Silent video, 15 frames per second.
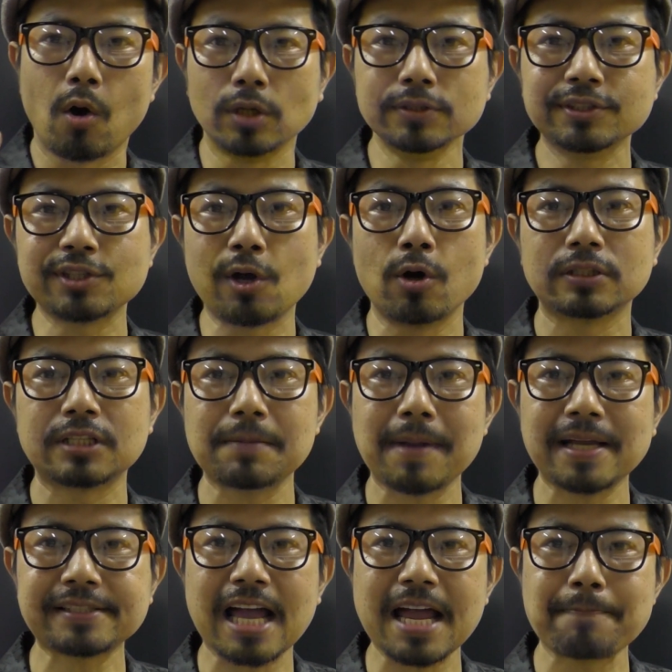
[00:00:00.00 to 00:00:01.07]
ขนส่งที่
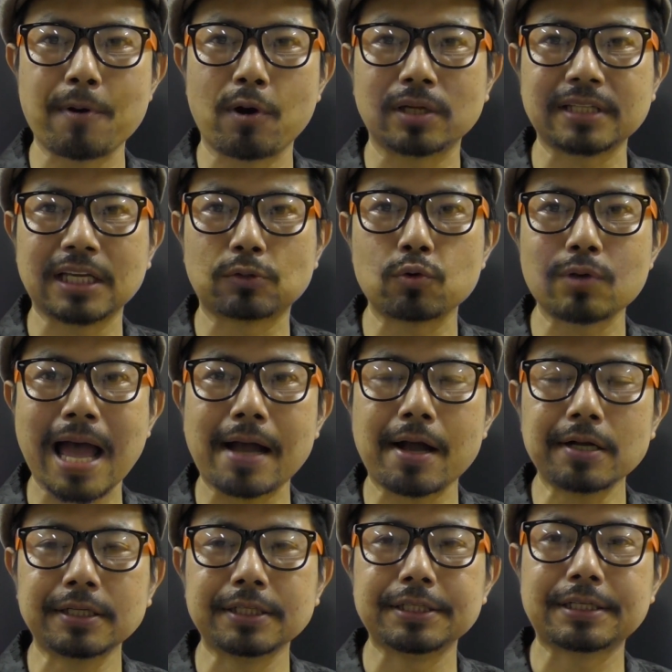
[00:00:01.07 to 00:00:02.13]
ไม่ใช่ปกติธุระ
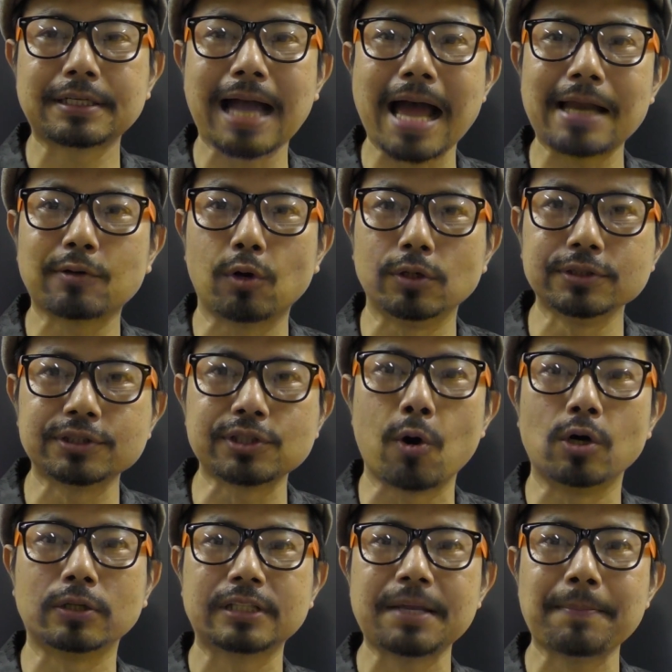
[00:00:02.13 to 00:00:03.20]
ก็คือการขน
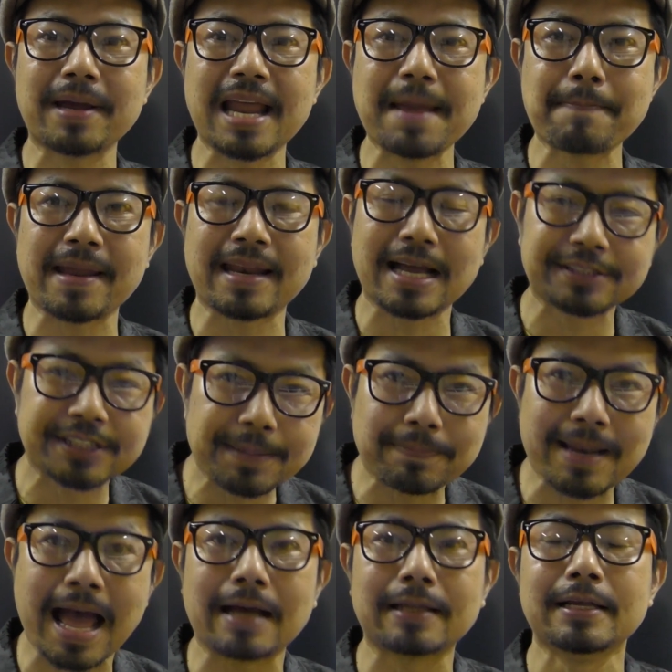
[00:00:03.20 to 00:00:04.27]
ส่งที่ไม่ได้เป็นอาชีพ
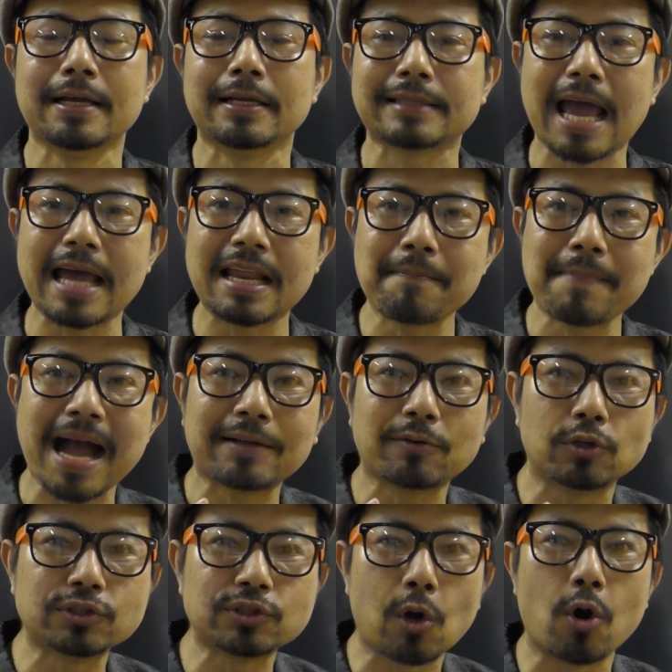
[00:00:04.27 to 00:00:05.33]
หลัก แต่ทำการ
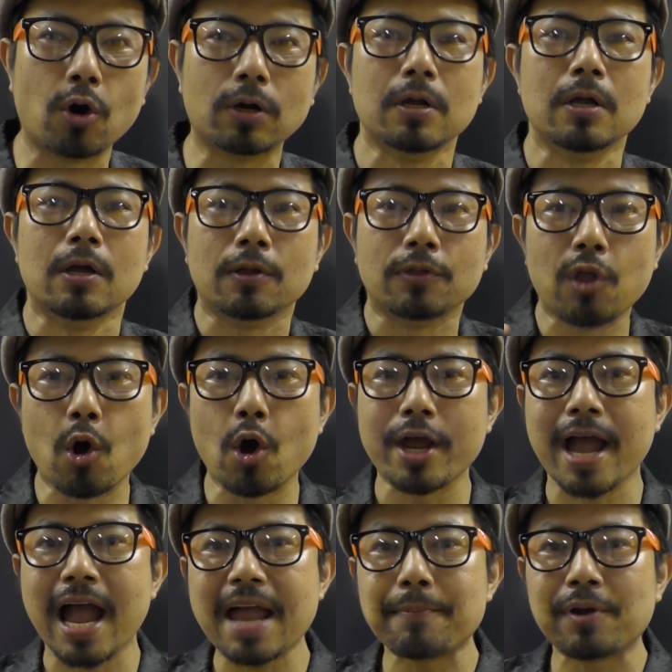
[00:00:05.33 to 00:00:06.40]
ขนส่ง โดย
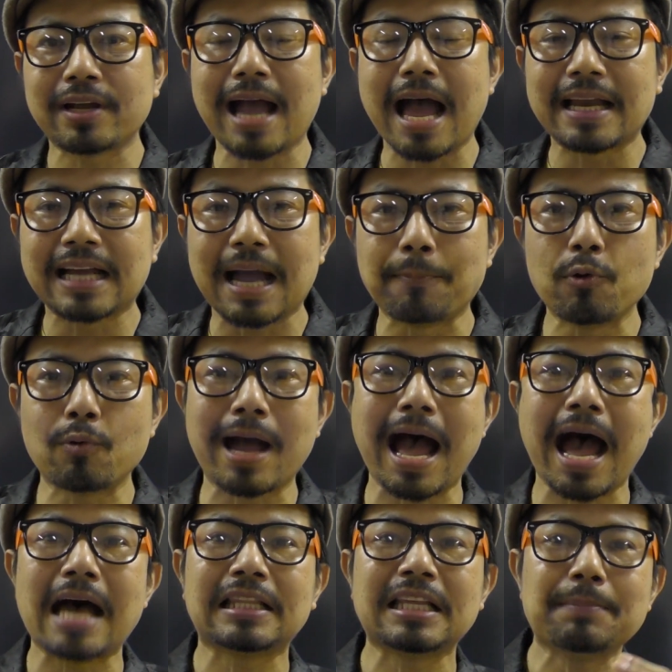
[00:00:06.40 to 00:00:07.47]
ให้บริการกับลูก
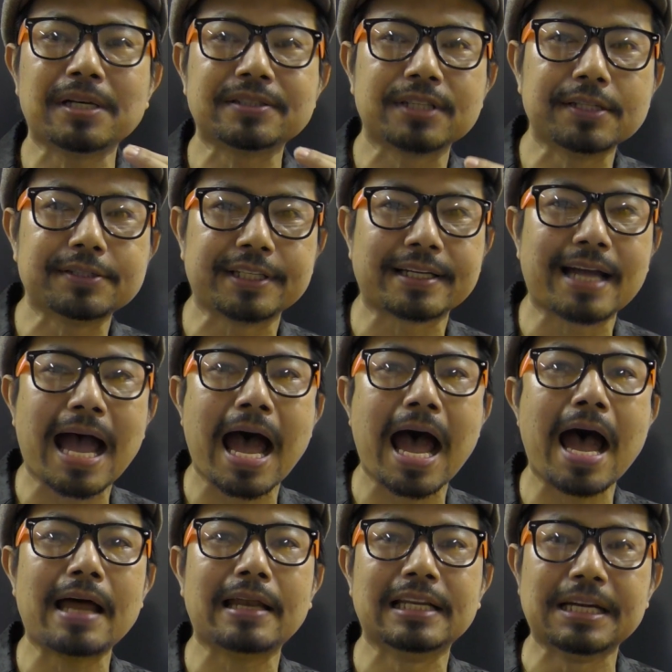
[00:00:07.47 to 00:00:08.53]
ค้าที่มาซื้อสินค้า
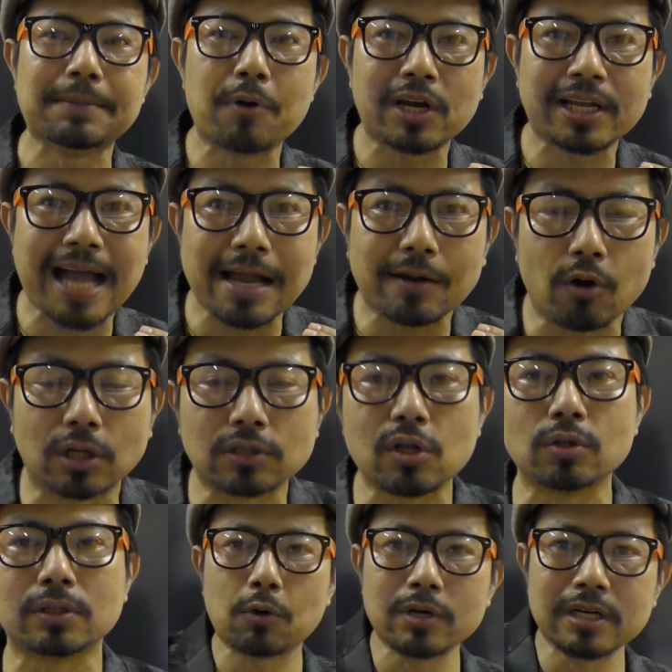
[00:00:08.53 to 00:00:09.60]
หรือบริการของ
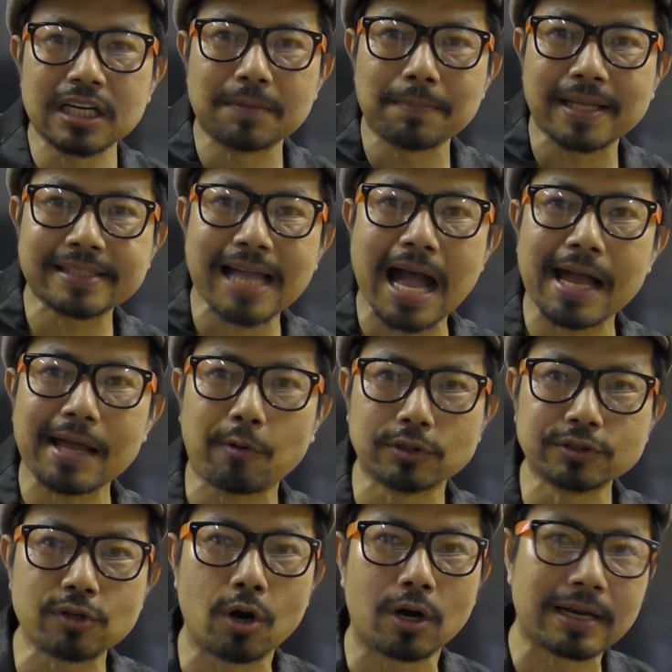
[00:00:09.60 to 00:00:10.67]
ตน คนอื่นมาจ้างให้ข
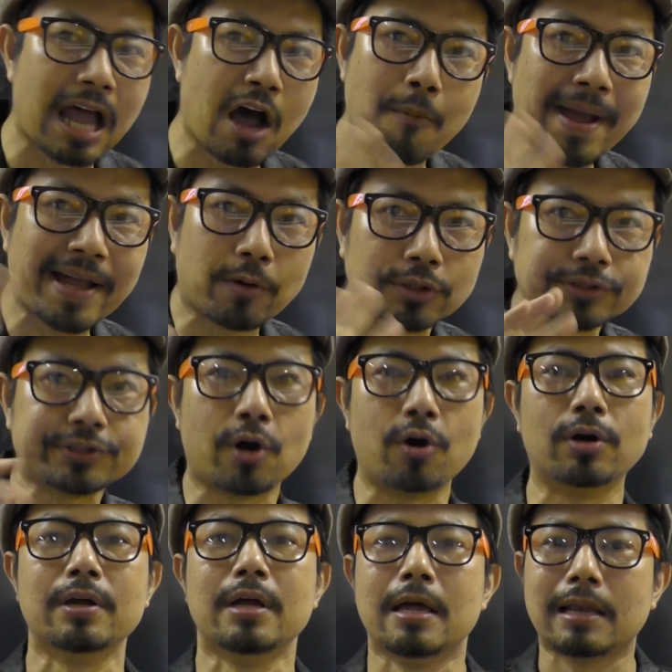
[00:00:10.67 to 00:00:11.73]
นส่งเราไม่ขนส่
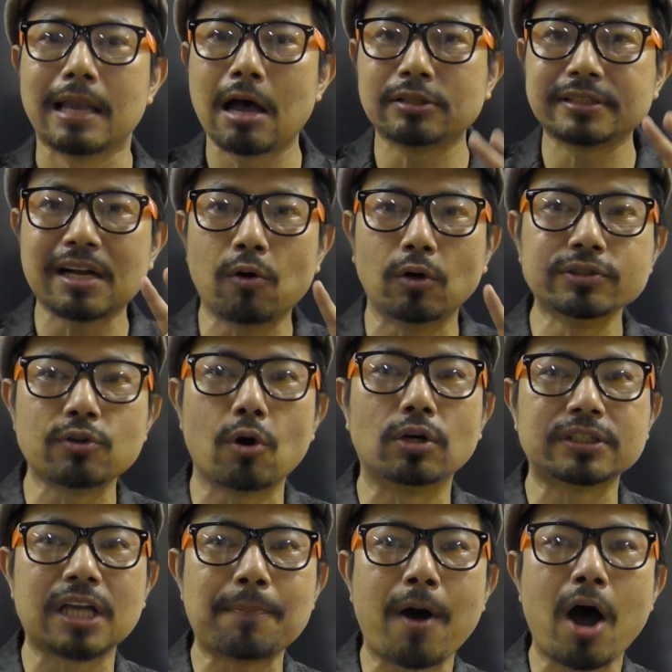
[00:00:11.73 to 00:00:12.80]
ง เราจะขนส่ง
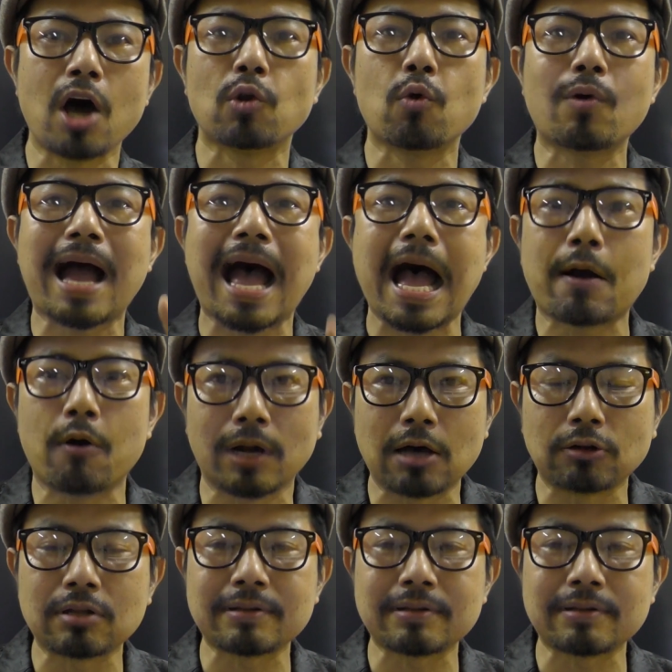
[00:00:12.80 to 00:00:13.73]
เฉพาะลูกค้าของเรา